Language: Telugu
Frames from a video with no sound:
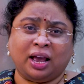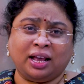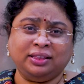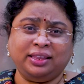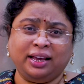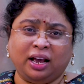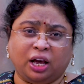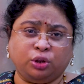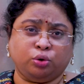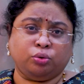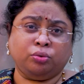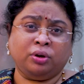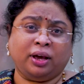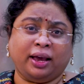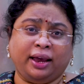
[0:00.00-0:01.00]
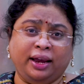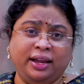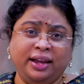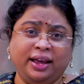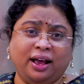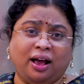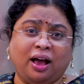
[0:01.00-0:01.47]
అంతేకాదు
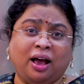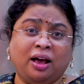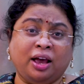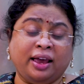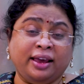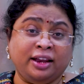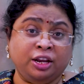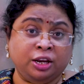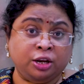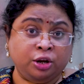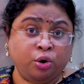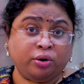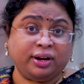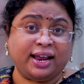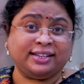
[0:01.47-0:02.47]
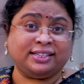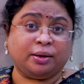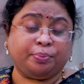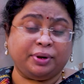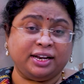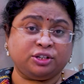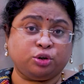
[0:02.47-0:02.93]
ఇండియా న్యూక్లియర్
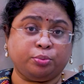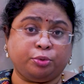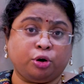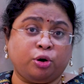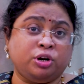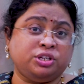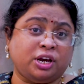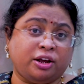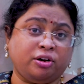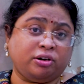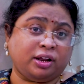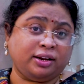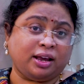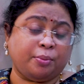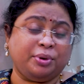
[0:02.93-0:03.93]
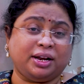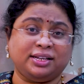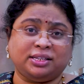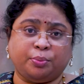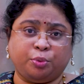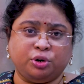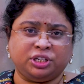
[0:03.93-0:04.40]
సప్లైర్స్ గ్రూప్లో కూడా జాయిన్ అవడానికి అమెరికా
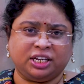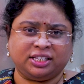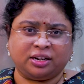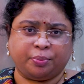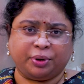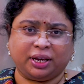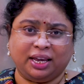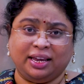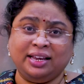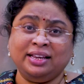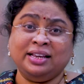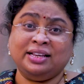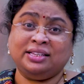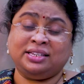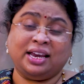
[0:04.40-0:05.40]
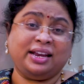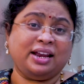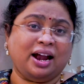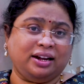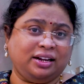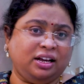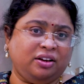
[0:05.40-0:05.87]
సపోర్ట్ చేసినప్పటికీ చైనా
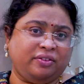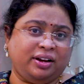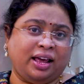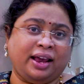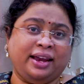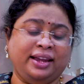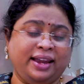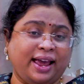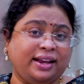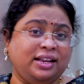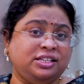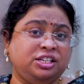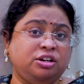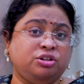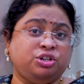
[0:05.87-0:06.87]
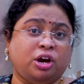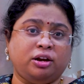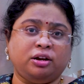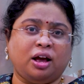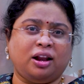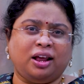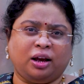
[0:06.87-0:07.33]
అడ్డంకి వల్ల ఇండియా ఎన్ఎస్జీలో
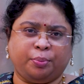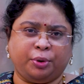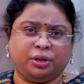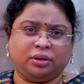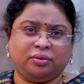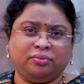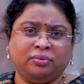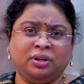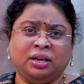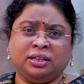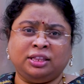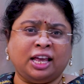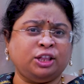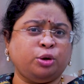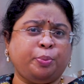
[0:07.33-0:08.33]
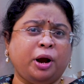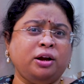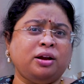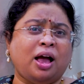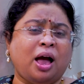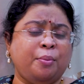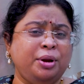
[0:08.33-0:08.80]
జాయిన్ కాలేకపోయింది
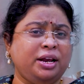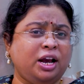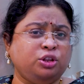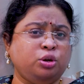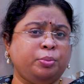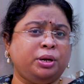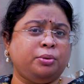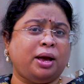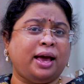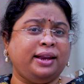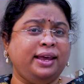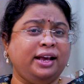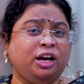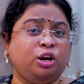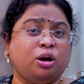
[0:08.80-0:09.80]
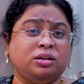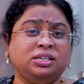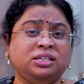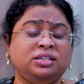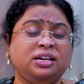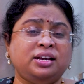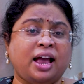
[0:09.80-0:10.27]
దాంతోపాటు అమెరికాతో మనం అనేక
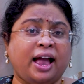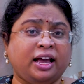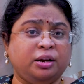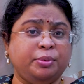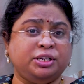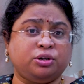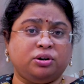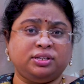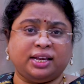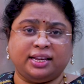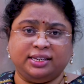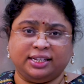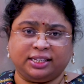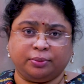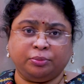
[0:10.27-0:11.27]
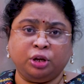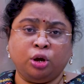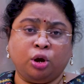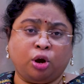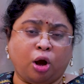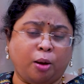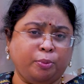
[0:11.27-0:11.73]
లాజిస్టిక్ అగ్రిమెంట్స్ కూడా సైన్ చేసాం
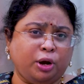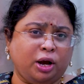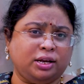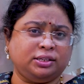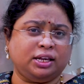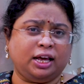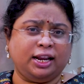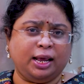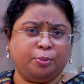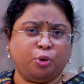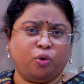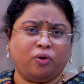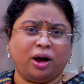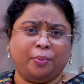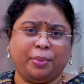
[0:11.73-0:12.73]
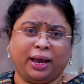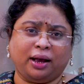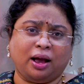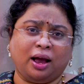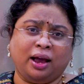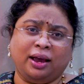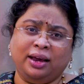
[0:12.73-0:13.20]
కామ్కాసా లెమోవా
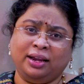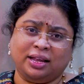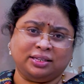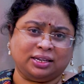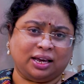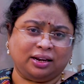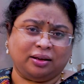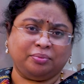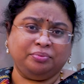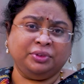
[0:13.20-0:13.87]
బెకా ఇలా చాలా